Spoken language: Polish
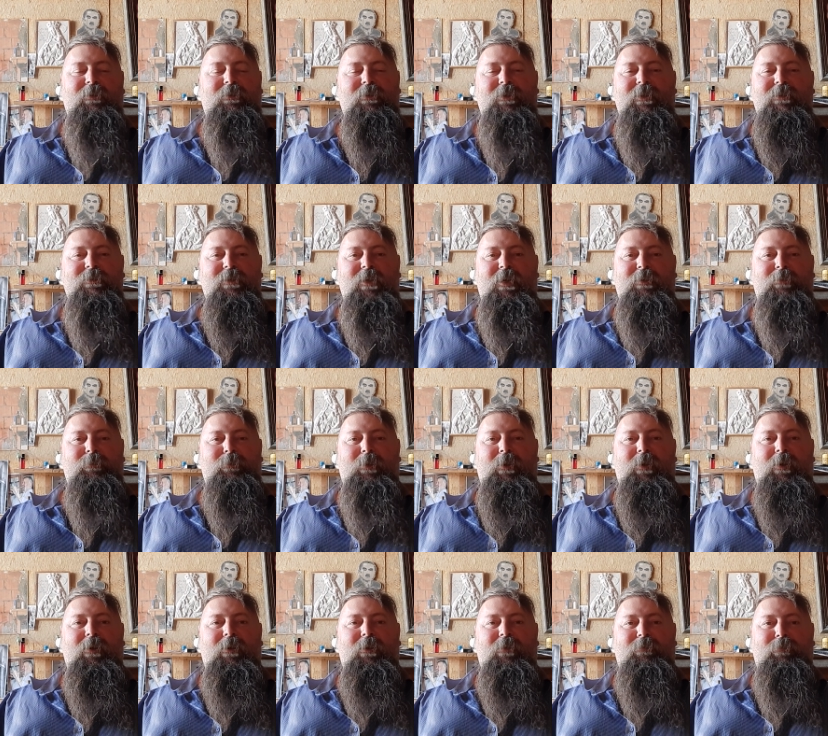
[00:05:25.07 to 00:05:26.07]
nie
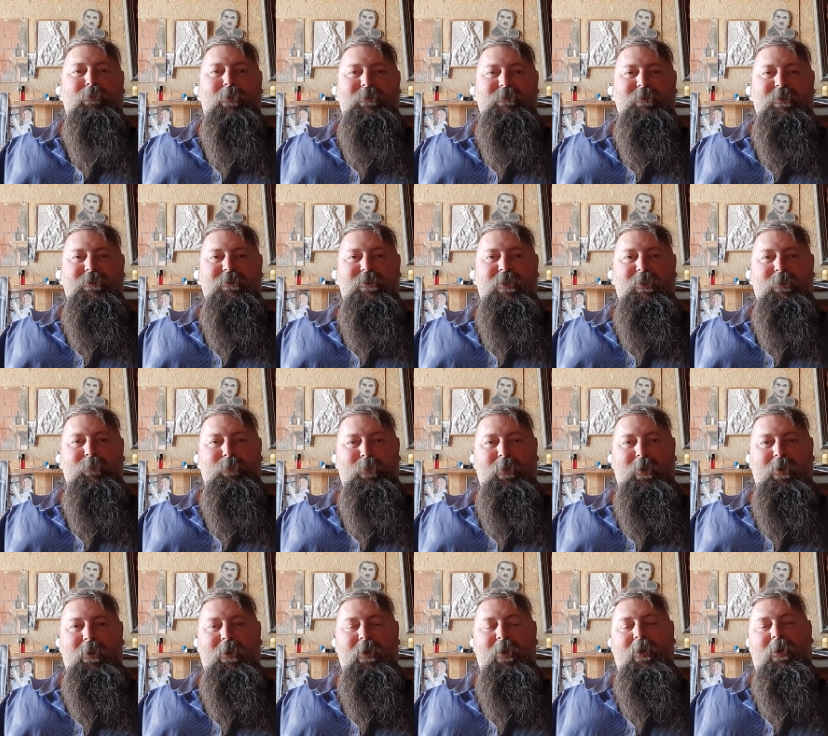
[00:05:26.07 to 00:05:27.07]
zadba. Władza
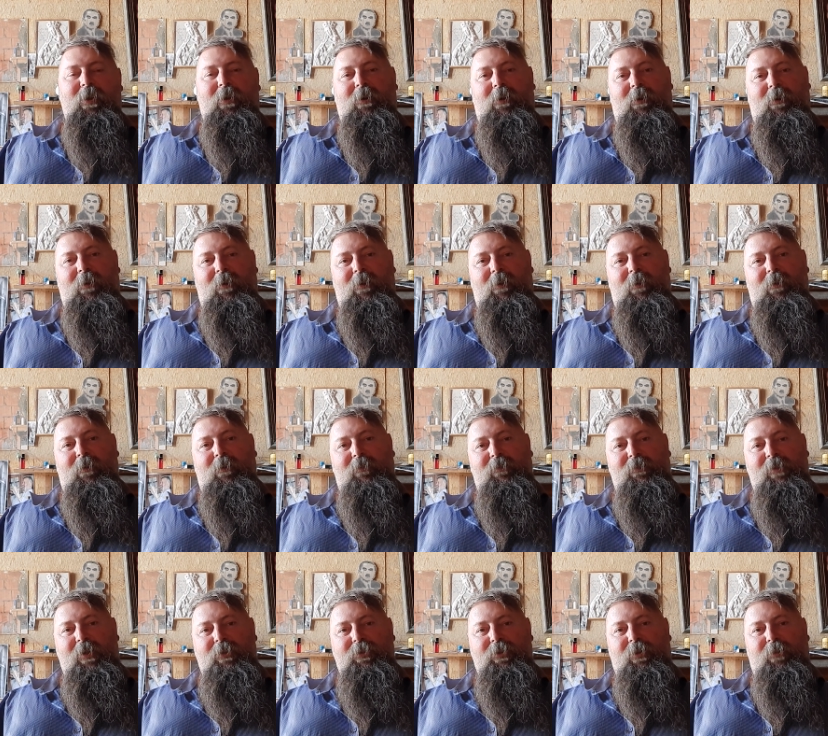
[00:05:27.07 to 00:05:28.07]
zadba o
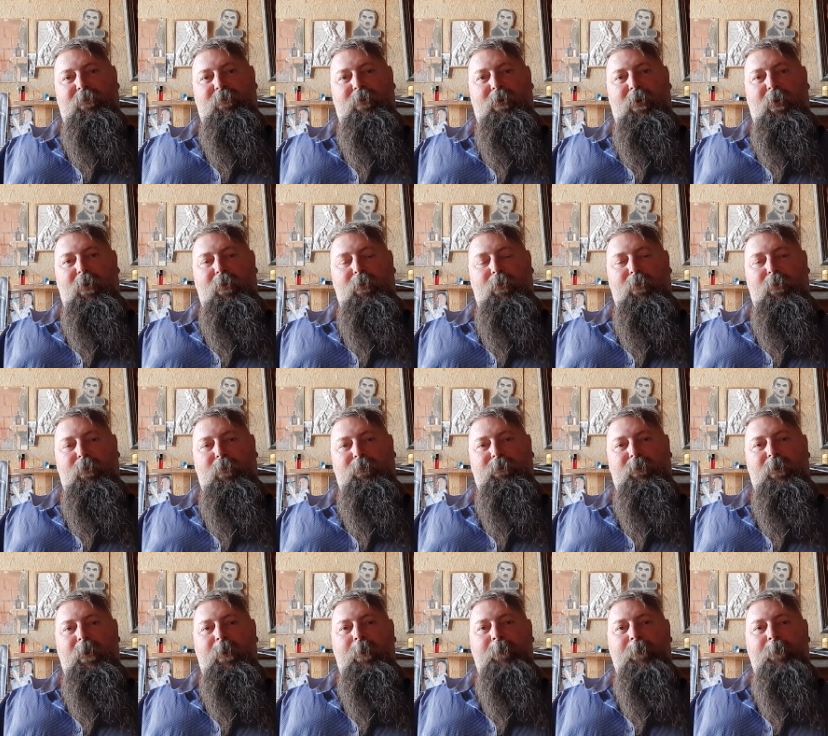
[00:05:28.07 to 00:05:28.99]
naszych wrogów.